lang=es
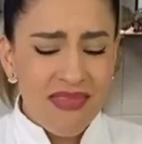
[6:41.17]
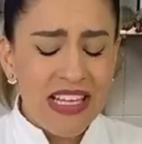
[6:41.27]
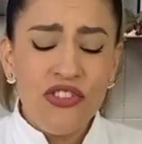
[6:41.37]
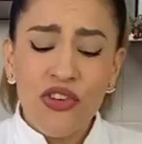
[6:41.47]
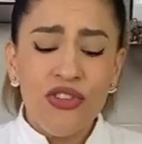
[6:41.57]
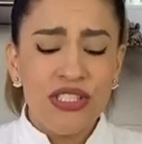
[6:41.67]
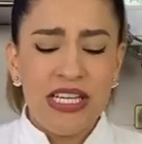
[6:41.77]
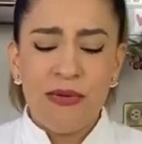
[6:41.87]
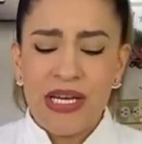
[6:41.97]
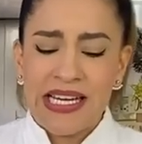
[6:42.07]
yo sí
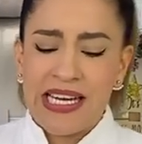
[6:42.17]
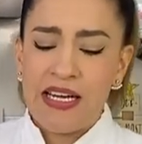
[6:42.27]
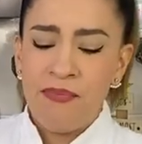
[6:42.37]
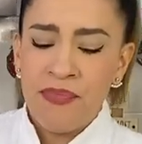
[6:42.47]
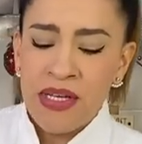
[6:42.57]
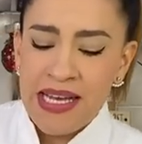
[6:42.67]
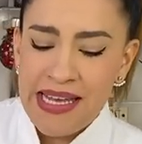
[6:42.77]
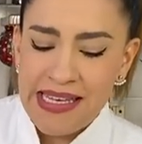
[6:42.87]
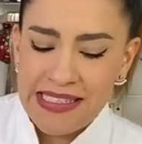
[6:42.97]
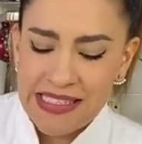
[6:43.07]
le voy a agregar
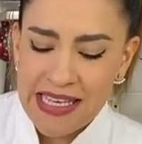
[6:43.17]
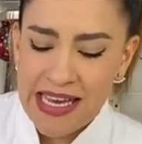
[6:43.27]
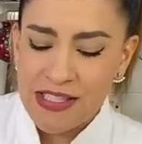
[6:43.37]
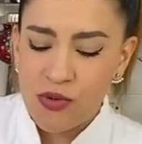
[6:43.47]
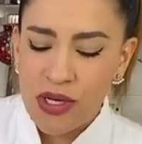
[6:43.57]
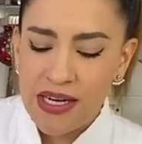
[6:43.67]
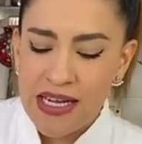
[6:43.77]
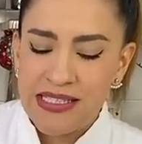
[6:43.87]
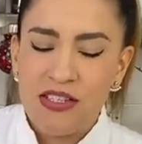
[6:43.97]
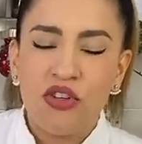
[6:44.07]
este, azúcar
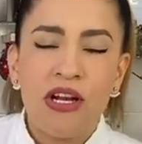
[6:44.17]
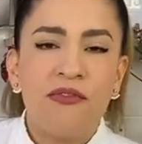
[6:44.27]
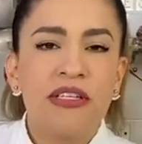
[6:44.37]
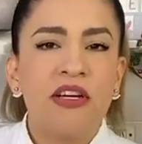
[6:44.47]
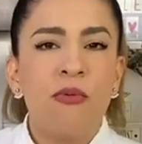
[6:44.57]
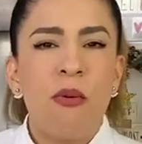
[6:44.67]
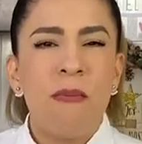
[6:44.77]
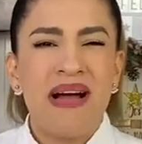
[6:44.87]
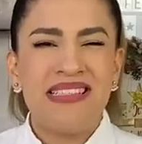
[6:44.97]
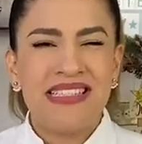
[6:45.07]
glass, siento que le falta como
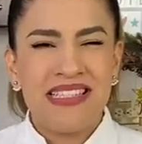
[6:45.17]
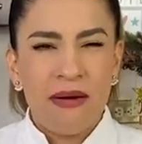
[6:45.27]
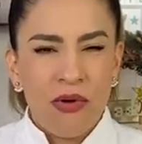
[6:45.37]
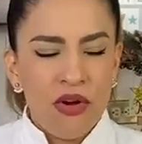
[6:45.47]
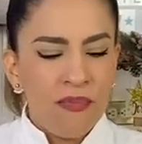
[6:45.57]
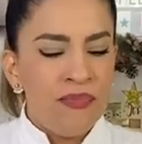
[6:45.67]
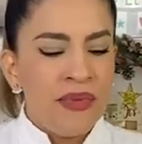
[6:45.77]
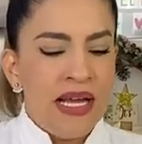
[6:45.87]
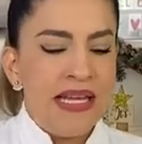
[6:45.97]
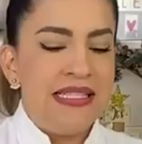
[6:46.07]
más sabor,
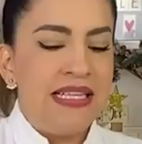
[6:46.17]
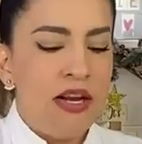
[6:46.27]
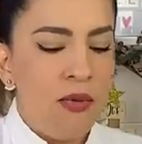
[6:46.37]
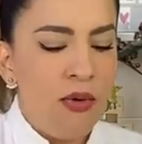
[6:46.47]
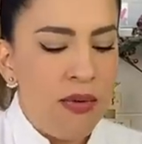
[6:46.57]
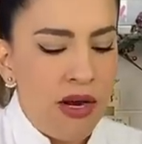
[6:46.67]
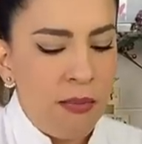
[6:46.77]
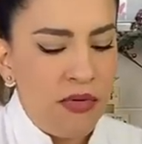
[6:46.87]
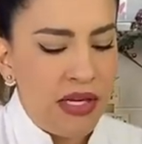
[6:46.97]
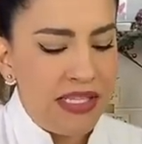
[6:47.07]
así que lo voy a volver a
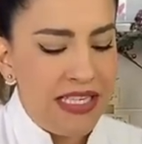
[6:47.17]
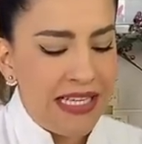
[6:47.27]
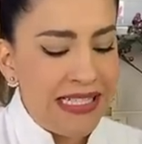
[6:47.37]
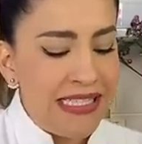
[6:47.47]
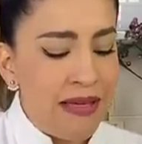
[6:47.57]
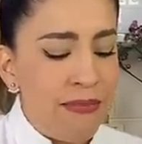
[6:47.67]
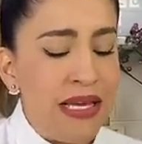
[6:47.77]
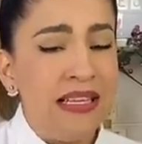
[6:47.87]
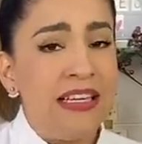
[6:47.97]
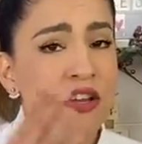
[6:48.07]
poner. Chéquense
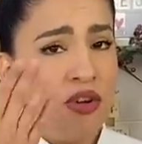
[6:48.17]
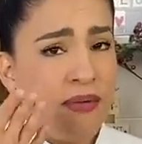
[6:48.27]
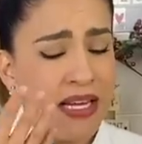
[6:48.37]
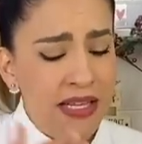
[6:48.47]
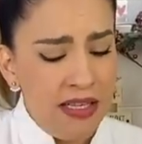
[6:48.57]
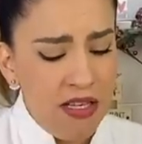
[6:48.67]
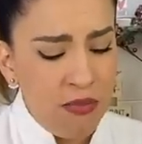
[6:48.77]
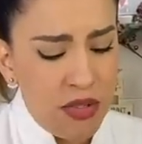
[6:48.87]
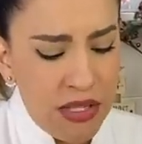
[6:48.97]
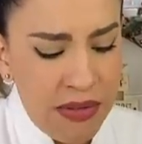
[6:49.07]
también, quiero que vengan y
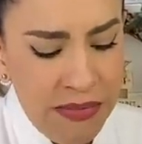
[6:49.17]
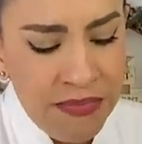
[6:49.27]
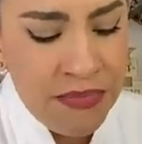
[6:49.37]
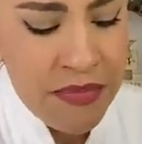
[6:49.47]
observen